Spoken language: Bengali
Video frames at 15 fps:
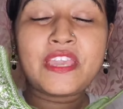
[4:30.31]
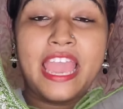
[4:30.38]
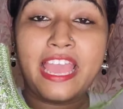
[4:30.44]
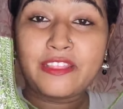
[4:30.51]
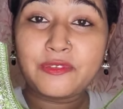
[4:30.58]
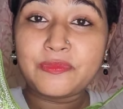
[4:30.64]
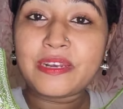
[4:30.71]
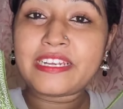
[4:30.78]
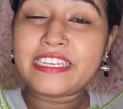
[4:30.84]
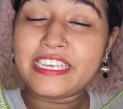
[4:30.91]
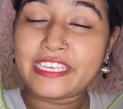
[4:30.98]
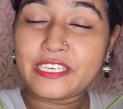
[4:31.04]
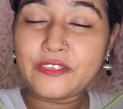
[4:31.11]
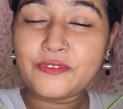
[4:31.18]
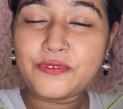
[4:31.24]
হ্যাঁ তোমরা
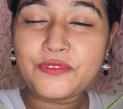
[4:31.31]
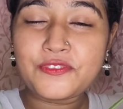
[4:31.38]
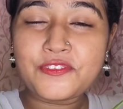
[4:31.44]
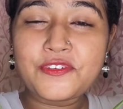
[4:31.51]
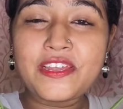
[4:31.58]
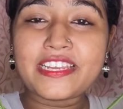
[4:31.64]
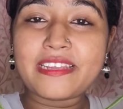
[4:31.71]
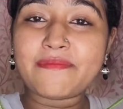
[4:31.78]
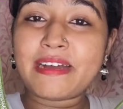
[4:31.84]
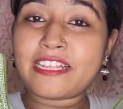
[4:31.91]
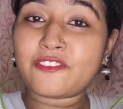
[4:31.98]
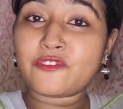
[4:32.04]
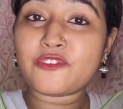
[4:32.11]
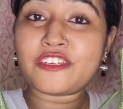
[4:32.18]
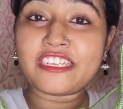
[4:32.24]
ঠিকই শুনছো এটা
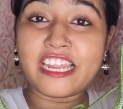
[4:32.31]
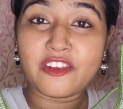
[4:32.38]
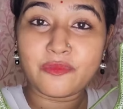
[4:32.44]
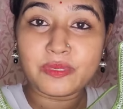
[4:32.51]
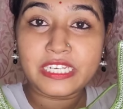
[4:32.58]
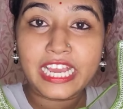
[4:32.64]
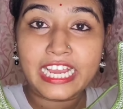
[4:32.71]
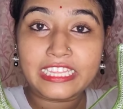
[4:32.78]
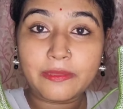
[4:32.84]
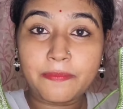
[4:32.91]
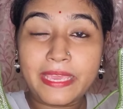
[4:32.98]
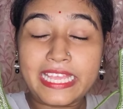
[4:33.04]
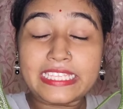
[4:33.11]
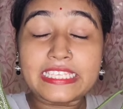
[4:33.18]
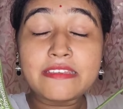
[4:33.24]
মাত্র নিরানব্বই টাকাতে
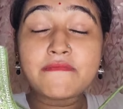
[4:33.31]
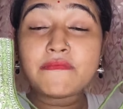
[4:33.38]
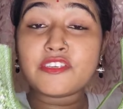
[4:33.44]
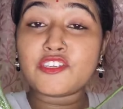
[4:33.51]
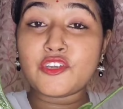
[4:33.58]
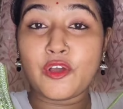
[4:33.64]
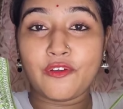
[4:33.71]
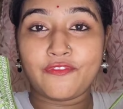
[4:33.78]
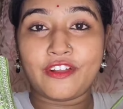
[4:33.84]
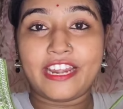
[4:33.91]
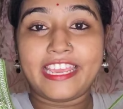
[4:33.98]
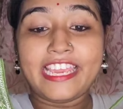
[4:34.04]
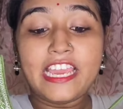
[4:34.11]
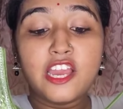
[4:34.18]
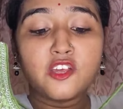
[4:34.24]
পেয়েছি মিশো
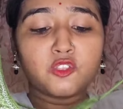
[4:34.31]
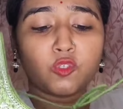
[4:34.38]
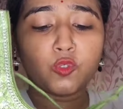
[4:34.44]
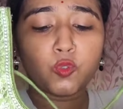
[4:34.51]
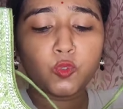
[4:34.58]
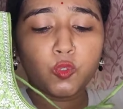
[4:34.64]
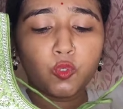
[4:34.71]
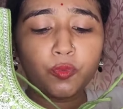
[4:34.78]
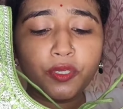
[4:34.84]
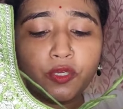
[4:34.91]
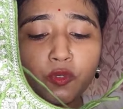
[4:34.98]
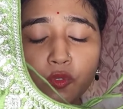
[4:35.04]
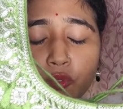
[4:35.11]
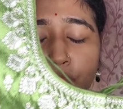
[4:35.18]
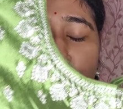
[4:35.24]
অফারে তো খুবই
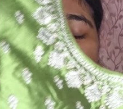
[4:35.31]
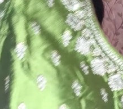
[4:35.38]
খুবই